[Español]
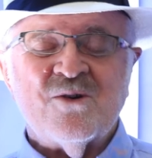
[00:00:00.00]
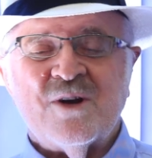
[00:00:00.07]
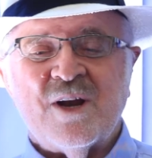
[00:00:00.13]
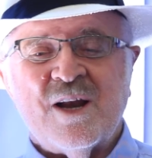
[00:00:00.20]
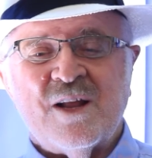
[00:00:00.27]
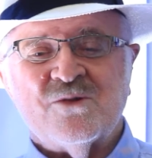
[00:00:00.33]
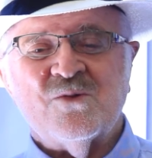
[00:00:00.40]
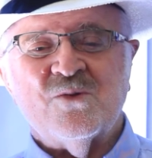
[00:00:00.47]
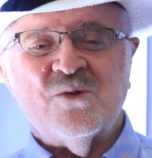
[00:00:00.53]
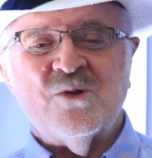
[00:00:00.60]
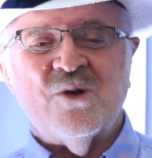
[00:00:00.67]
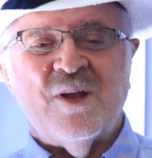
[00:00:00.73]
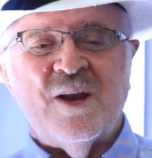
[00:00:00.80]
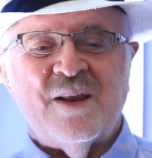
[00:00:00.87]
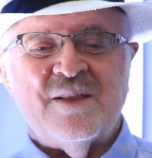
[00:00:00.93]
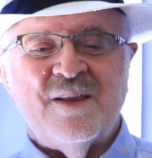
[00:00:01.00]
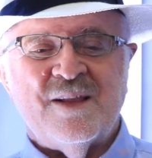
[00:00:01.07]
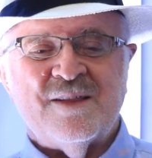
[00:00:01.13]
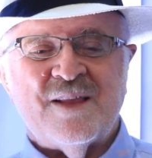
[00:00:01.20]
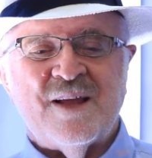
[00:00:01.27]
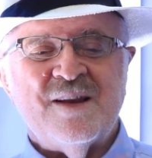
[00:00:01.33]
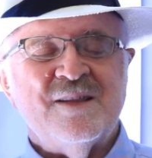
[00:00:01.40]
con el asunto de,
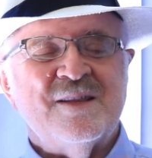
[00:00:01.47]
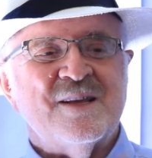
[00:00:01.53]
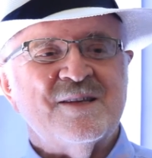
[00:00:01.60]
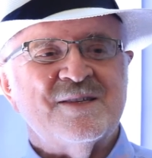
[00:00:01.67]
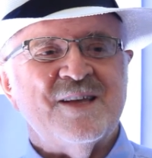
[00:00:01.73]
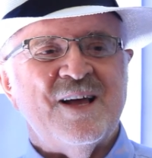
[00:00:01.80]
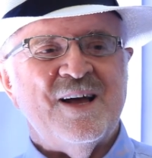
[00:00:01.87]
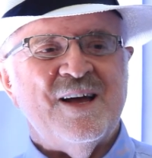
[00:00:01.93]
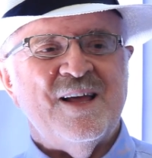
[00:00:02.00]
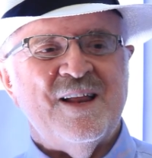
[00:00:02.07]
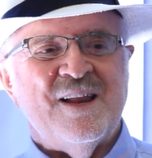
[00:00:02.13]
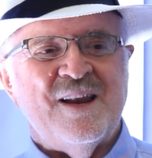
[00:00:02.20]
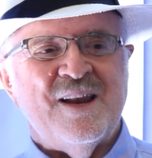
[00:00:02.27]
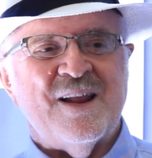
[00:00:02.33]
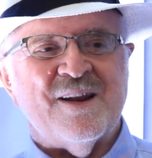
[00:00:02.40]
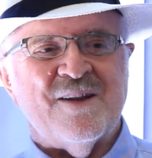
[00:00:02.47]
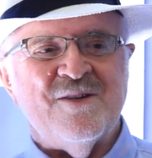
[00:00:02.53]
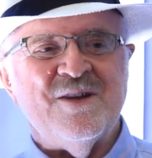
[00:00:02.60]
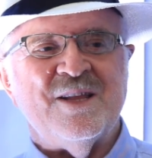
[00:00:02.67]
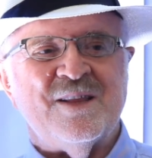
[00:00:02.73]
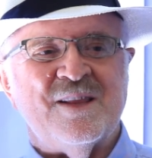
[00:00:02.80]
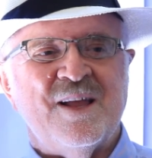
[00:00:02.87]
estar indexada la
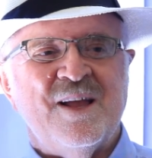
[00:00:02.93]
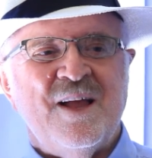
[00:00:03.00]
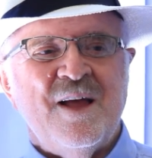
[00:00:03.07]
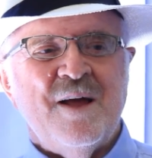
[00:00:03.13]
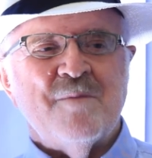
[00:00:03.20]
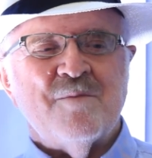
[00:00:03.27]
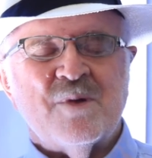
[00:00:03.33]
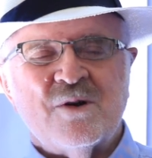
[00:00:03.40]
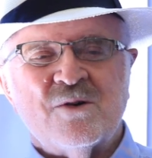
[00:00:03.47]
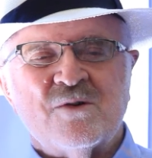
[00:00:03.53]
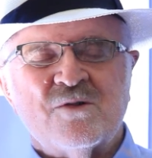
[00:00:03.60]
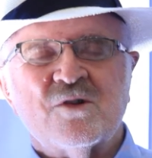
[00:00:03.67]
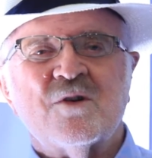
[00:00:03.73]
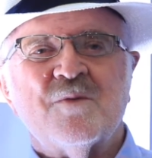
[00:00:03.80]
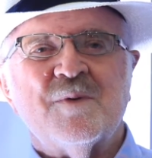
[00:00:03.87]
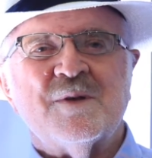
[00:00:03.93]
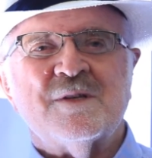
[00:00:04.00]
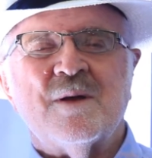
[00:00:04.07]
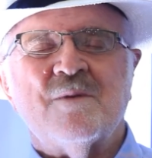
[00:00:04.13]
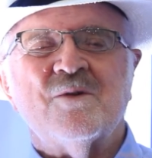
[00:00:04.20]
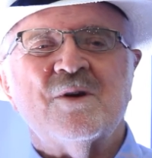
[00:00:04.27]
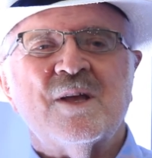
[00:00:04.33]
revista. Pero nosotros
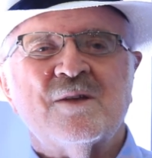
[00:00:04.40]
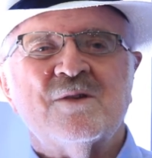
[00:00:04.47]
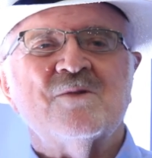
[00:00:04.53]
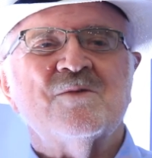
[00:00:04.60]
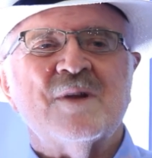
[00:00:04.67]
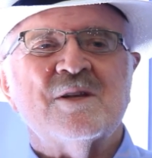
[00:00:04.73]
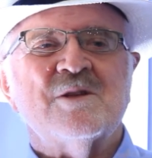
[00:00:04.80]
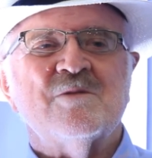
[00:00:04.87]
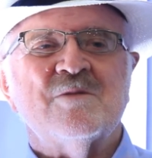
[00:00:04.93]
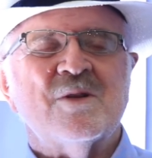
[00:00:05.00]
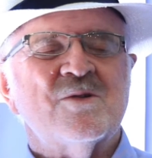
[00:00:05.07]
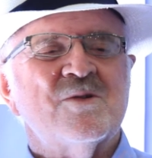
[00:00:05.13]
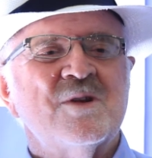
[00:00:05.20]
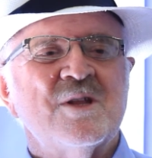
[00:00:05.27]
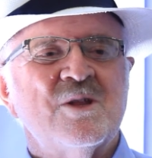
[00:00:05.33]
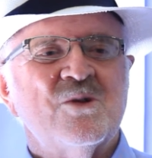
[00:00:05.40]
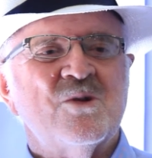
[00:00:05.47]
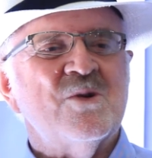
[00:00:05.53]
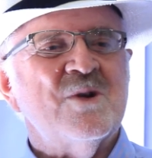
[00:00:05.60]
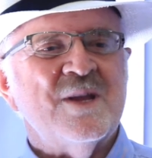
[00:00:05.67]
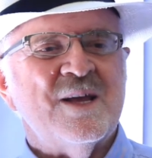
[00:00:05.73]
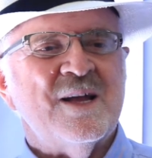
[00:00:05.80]
pensamos que esa es una situación
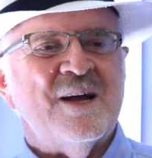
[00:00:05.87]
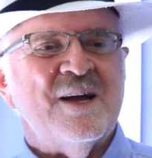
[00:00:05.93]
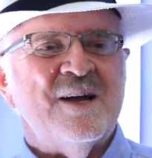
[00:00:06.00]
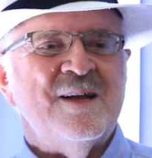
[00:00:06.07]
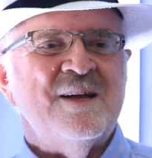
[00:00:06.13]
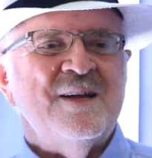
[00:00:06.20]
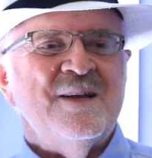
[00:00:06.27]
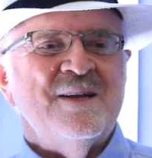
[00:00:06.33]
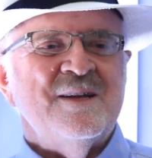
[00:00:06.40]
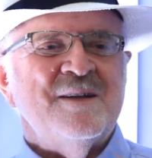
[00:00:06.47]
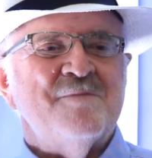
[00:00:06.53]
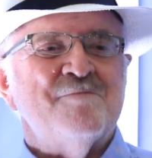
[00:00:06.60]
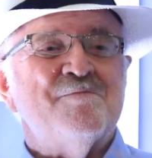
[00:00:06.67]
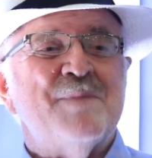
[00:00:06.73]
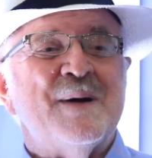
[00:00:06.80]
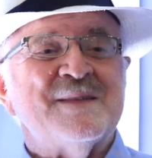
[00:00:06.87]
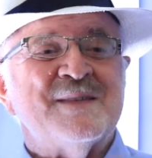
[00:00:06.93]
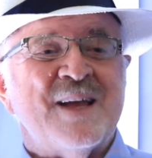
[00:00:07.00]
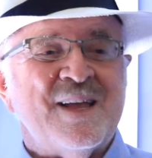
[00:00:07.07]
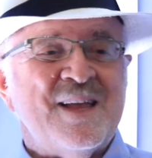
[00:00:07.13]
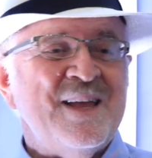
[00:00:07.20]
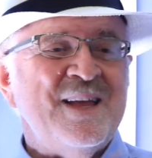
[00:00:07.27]
histórica
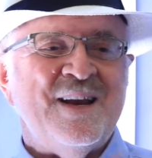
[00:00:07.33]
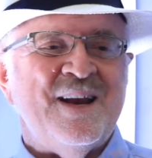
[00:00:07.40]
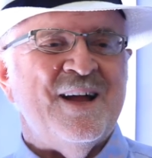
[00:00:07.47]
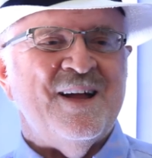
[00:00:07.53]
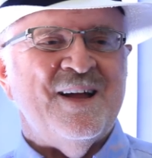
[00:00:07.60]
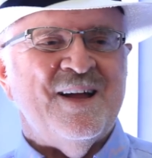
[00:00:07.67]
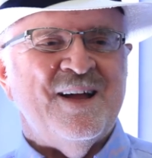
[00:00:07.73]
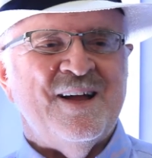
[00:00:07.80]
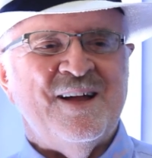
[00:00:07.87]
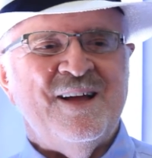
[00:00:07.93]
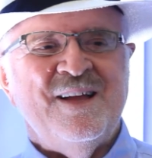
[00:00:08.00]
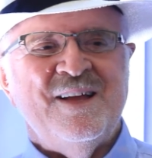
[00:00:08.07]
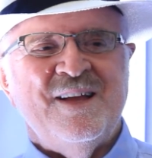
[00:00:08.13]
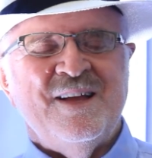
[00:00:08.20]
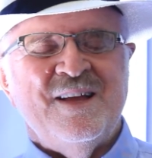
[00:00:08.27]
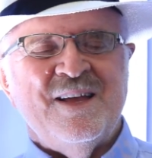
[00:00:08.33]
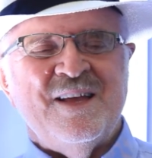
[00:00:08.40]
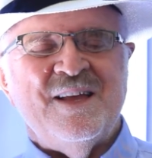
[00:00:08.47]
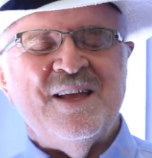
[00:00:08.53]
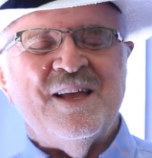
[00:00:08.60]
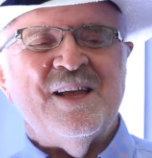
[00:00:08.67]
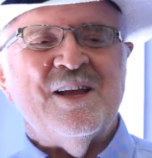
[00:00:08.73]
pasajera ¿ah?
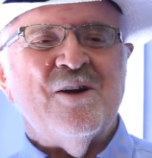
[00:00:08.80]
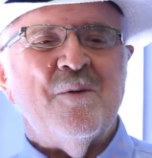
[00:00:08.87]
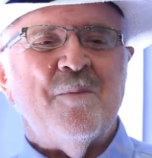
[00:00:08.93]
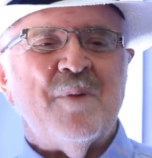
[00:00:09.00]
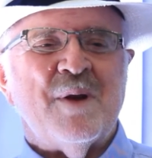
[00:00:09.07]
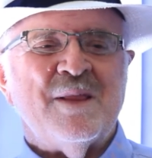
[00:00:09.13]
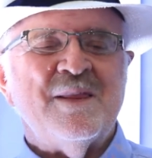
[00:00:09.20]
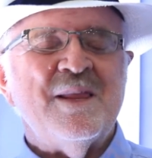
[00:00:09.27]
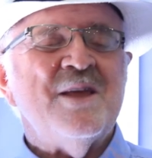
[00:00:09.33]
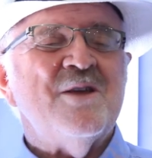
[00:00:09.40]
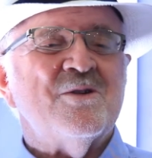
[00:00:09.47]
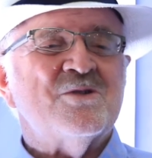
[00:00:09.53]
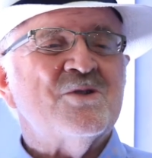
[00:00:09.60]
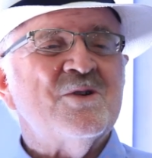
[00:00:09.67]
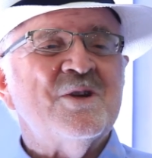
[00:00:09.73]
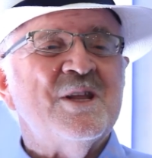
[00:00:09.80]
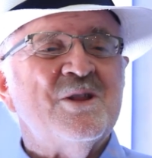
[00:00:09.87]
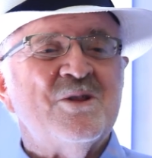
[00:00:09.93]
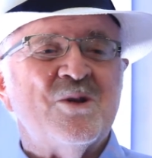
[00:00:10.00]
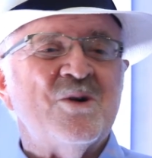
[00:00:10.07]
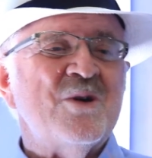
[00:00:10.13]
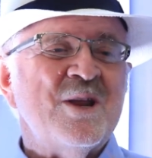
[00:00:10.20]
y que los prestigios son
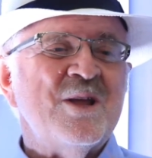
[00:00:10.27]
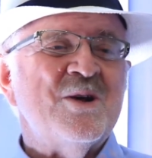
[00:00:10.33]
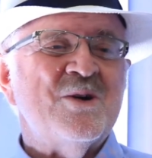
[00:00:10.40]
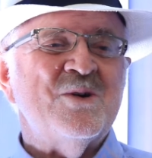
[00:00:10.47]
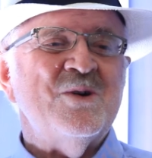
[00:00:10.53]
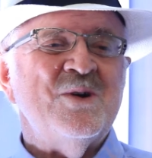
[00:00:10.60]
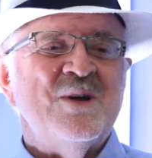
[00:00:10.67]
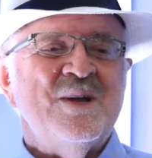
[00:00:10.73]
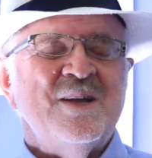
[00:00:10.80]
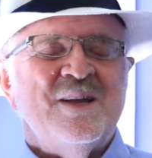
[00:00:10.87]
históricos